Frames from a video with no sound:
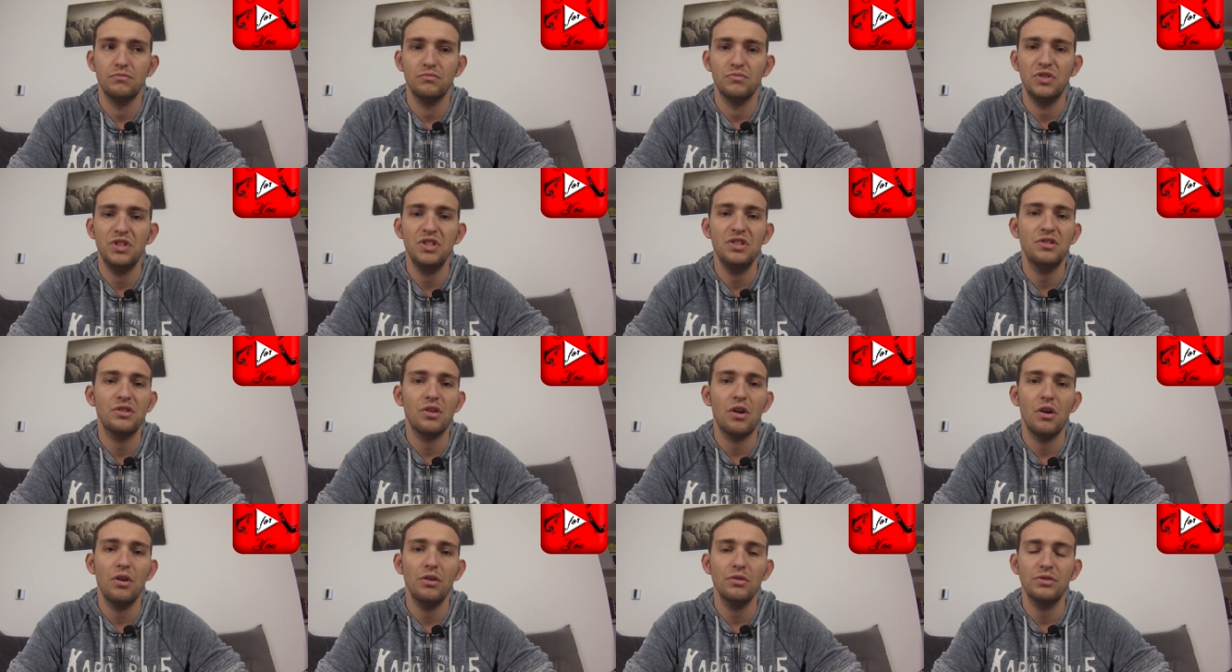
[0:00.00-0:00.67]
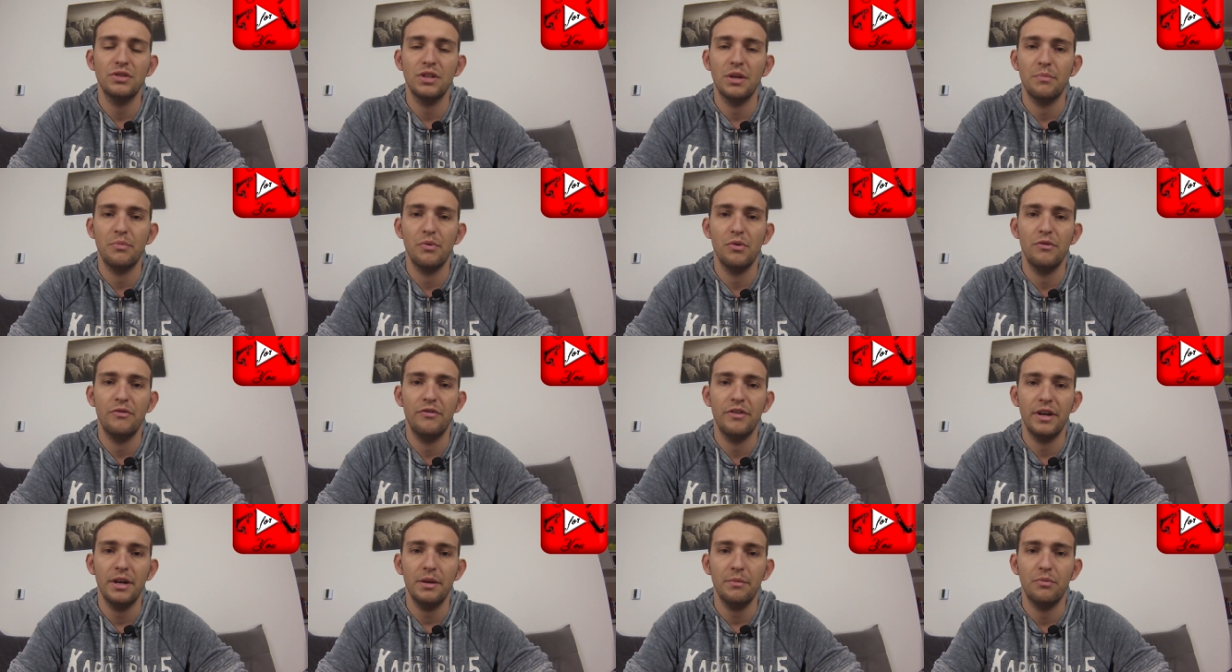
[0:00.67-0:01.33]
10, 30, ça peut le
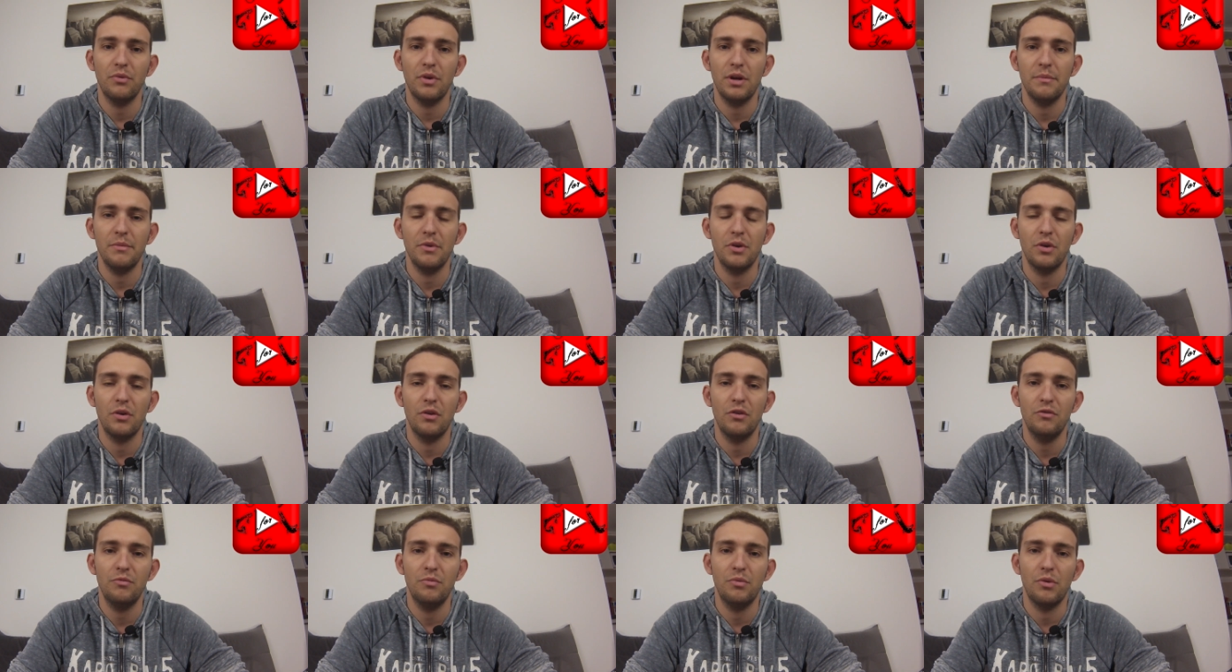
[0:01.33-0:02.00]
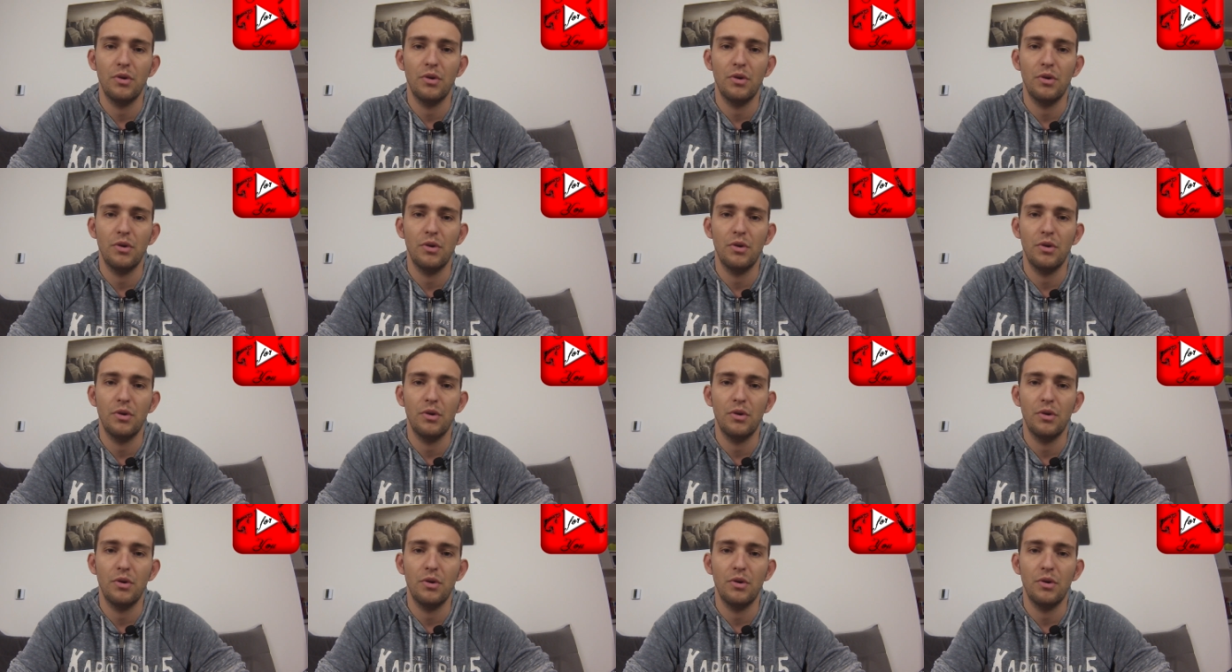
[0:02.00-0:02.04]
faire pour la mangrove,